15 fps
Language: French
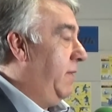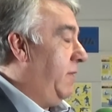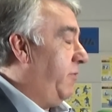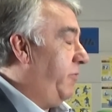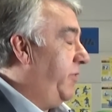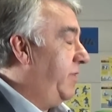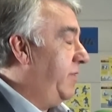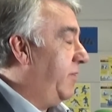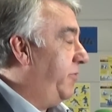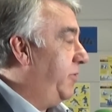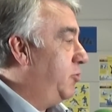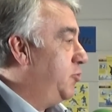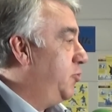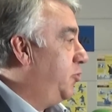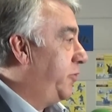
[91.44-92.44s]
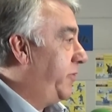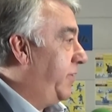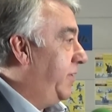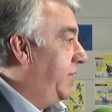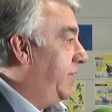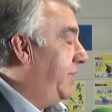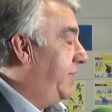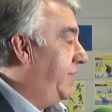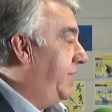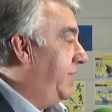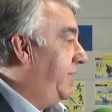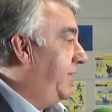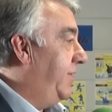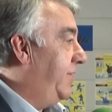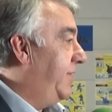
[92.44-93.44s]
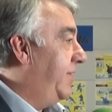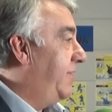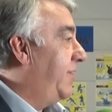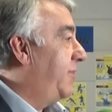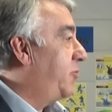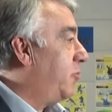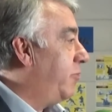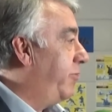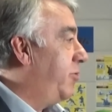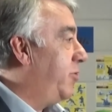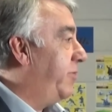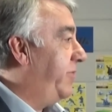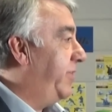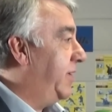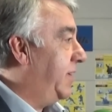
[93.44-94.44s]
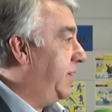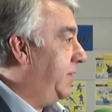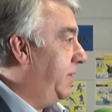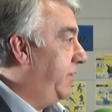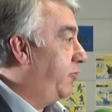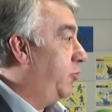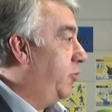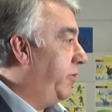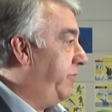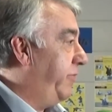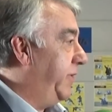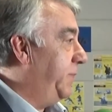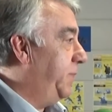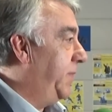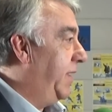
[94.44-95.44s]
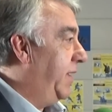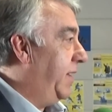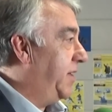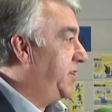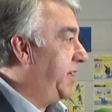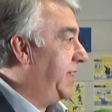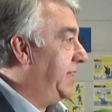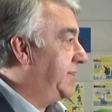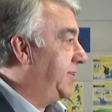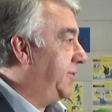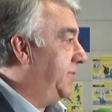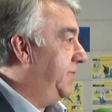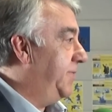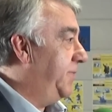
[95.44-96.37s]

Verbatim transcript: En fait, en fait le judo, c'est, c'est ce qu'on veut en faire et ce qu'on en fait, à chaque instant.